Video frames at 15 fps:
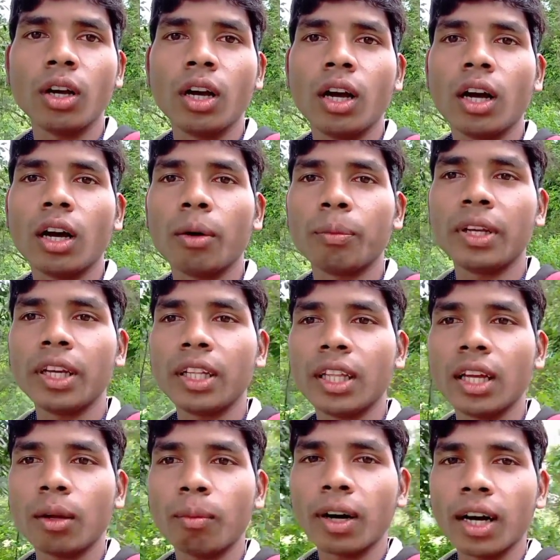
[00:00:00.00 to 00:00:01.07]
अभी इधर
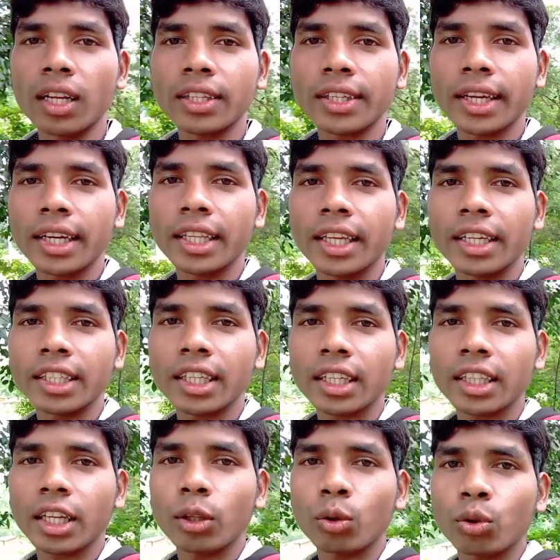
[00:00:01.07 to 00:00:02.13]
बगल साइड देख सकते हैं
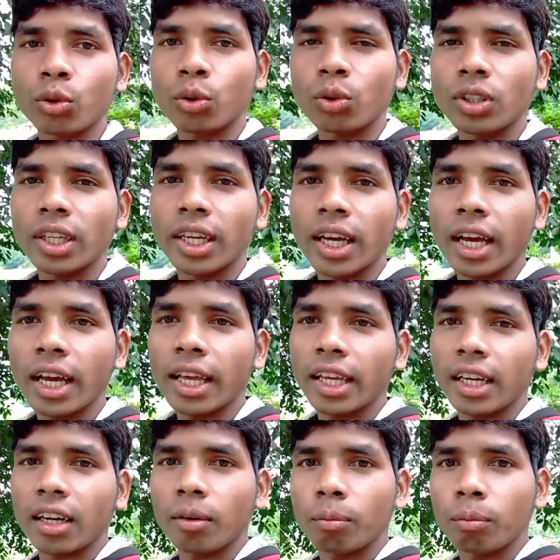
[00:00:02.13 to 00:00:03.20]
दोस्तों ये है
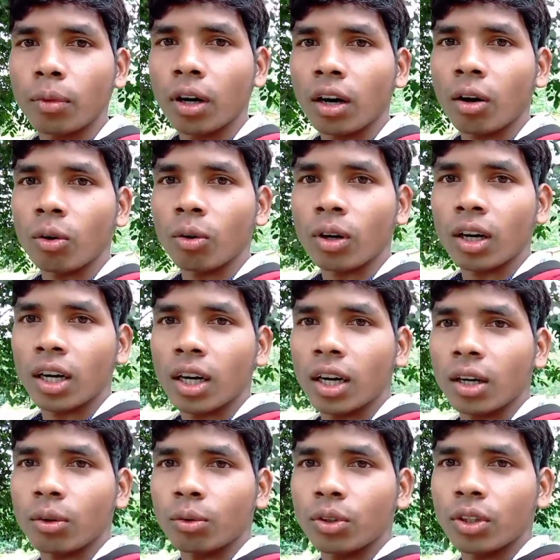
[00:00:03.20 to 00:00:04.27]
एकम्बा गांव का
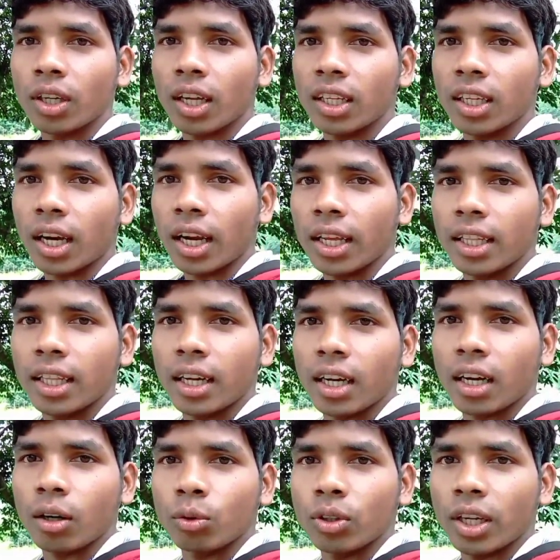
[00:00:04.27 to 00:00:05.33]
कुछ नज़ारा इधर का
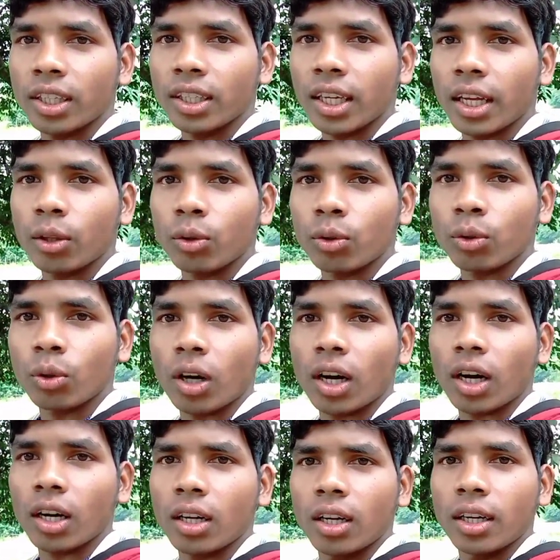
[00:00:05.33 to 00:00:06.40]
कुछ ऐसा है दोस्तों
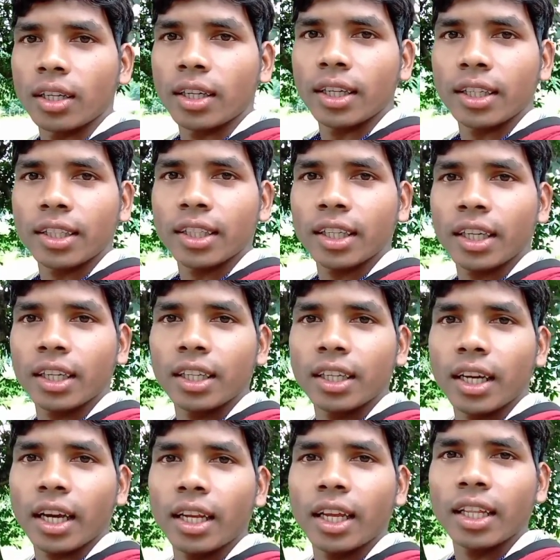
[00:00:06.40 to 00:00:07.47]
ठीक से दिखाई
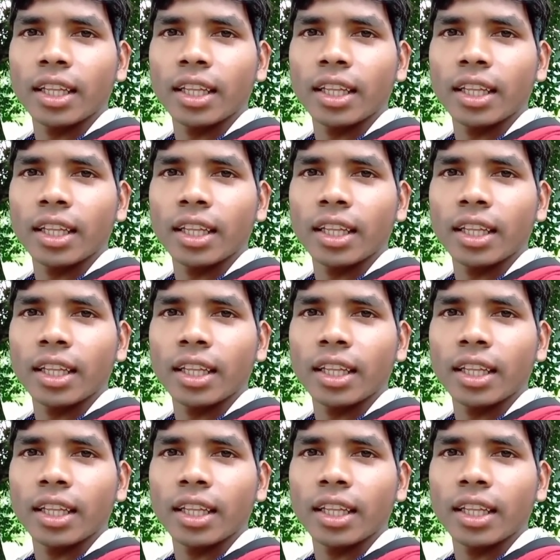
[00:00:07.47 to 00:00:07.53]
नहीं दे